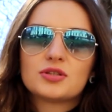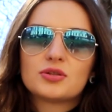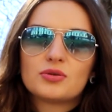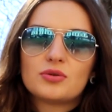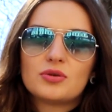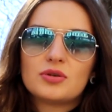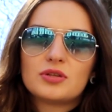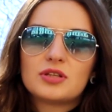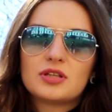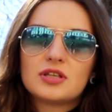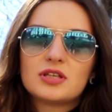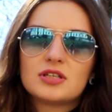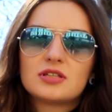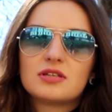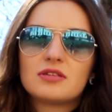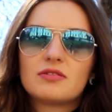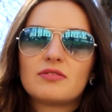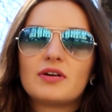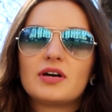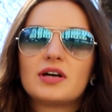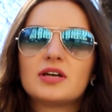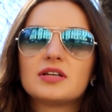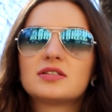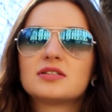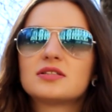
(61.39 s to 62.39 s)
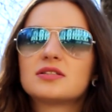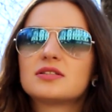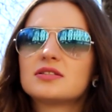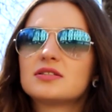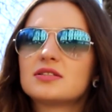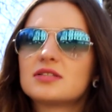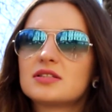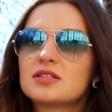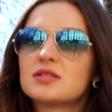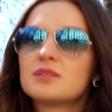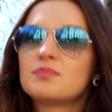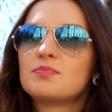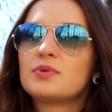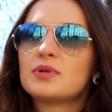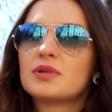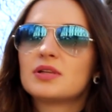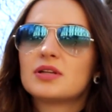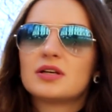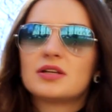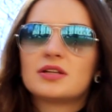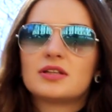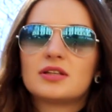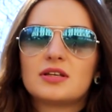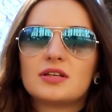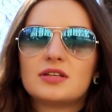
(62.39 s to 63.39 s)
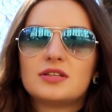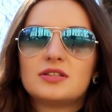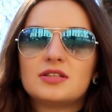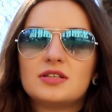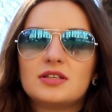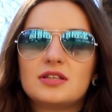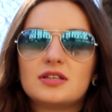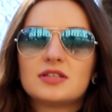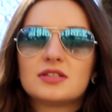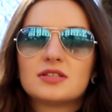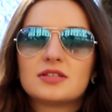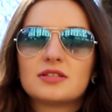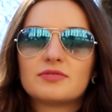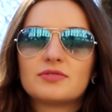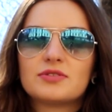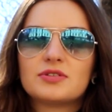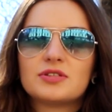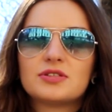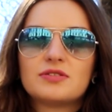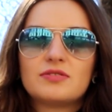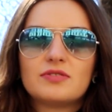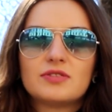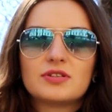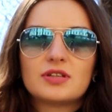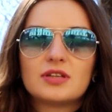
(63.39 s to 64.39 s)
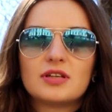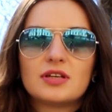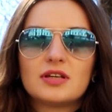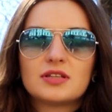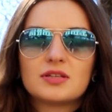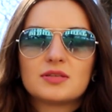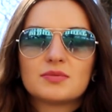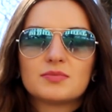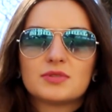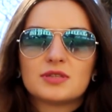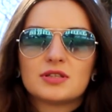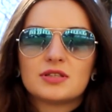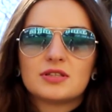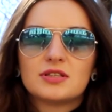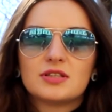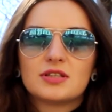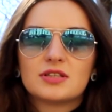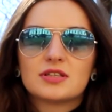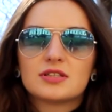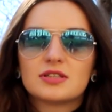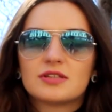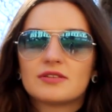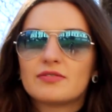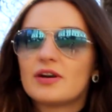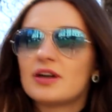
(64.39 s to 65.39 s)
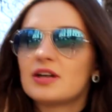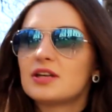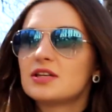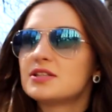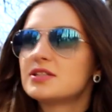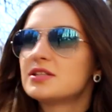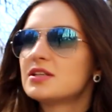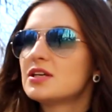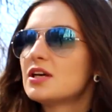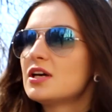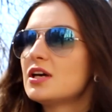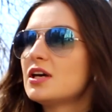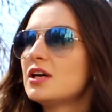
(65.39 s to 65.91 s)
стоит, если вас зацепила эта идея, если вы действительно этим заинтересовались,